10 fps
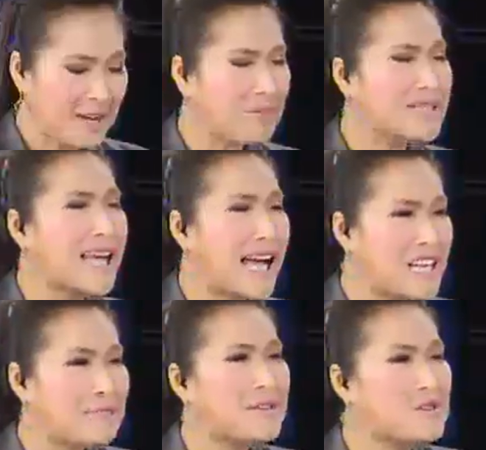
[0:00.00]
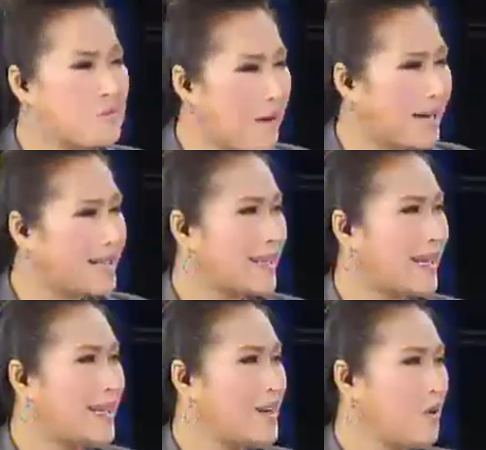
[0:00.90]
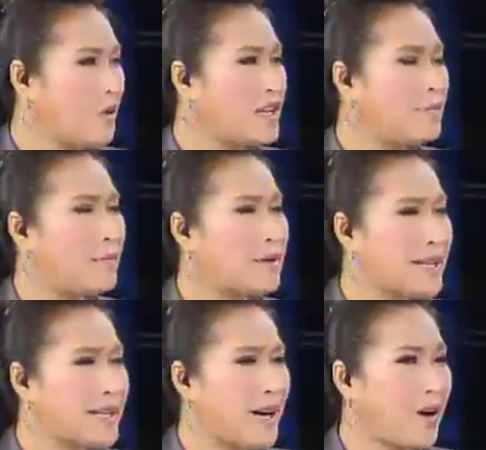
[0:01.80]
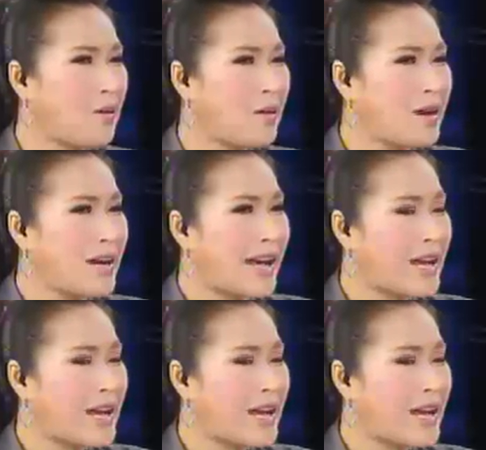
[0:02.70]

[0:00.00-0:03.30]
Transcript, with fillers: การนำมาใช้ในปัจจุบันเนี่ยคนที่เป็นมะเร็งเขา